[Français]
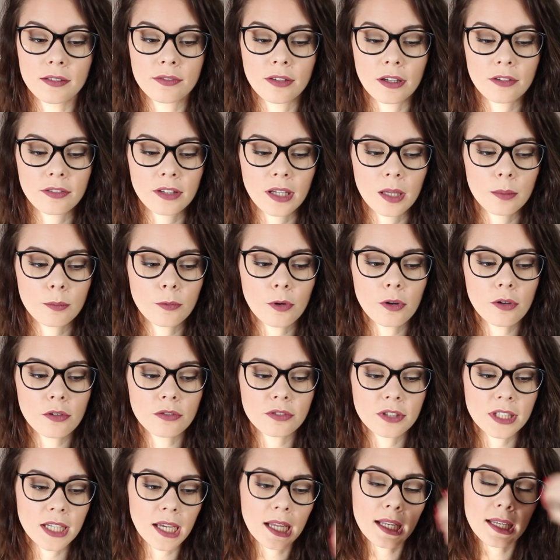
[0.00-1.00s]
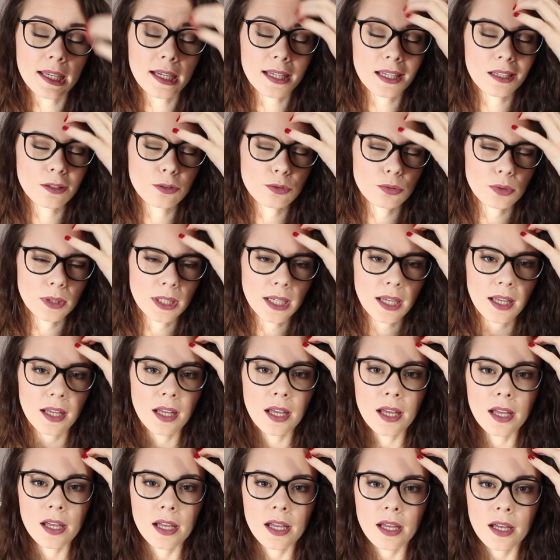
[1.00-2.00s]
Il va vraiment venir les réduire
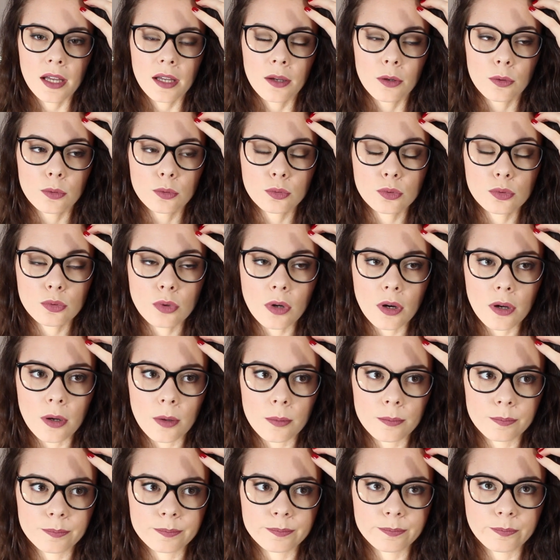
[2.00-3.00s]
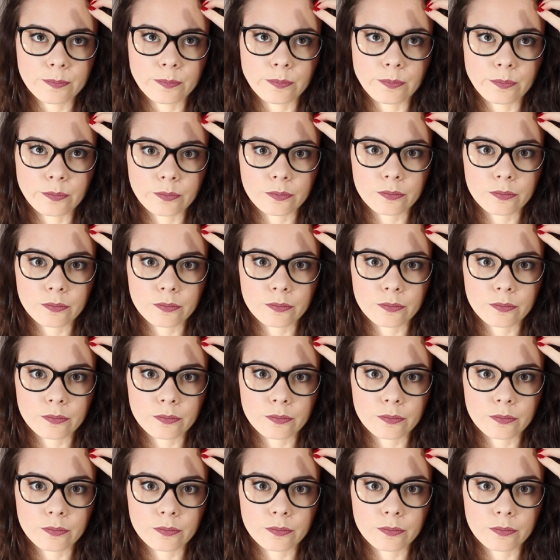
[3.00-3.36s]
ou euh,